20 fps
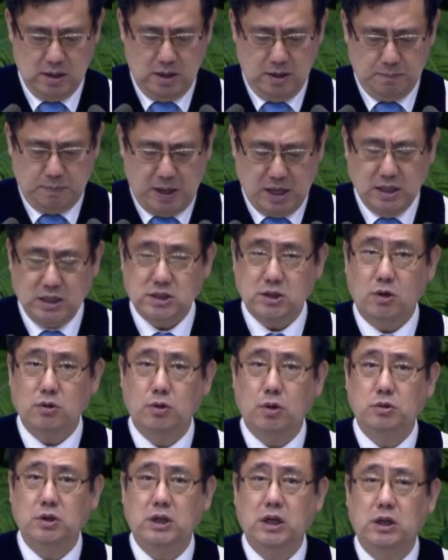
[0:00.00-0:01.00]
빨리
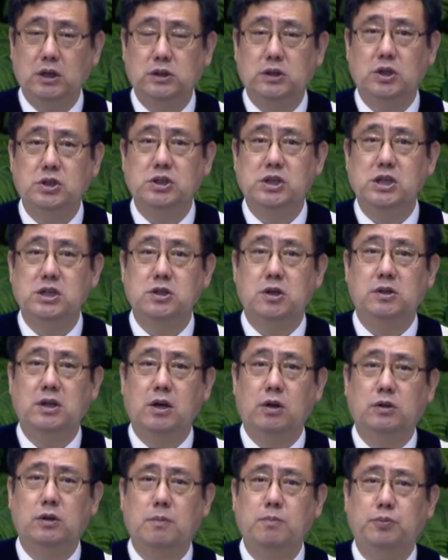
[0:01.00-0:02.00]
성도들이 흩어지기 전에
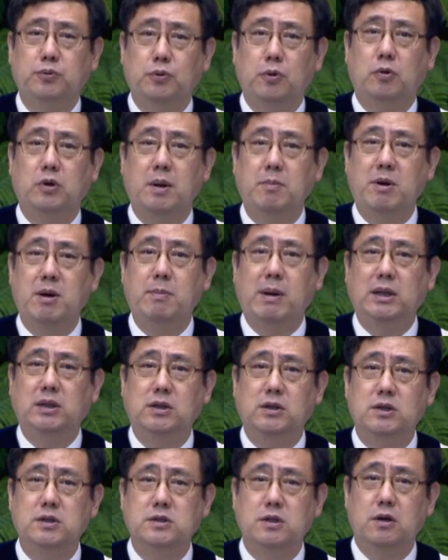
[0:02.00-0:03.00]
어떤 프로그램을
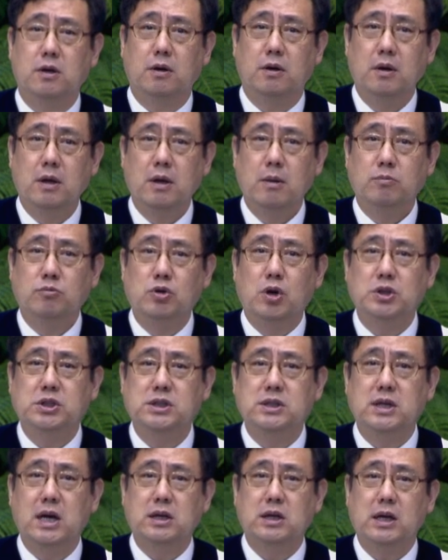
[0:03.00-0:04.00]
만들어서
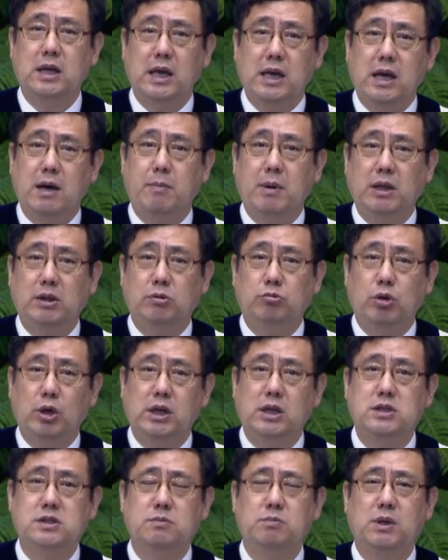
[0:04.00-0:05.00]
무엇인가를 해야만
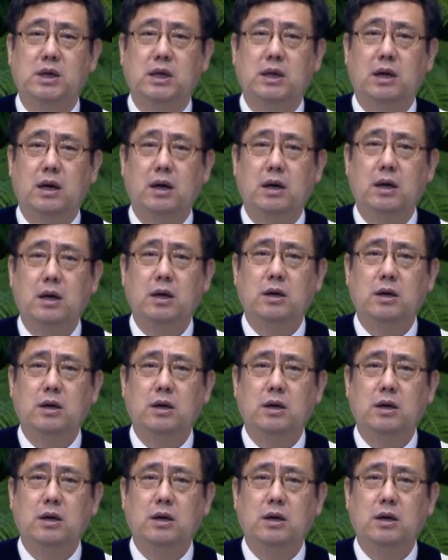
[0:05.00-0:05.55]
되겠습니까?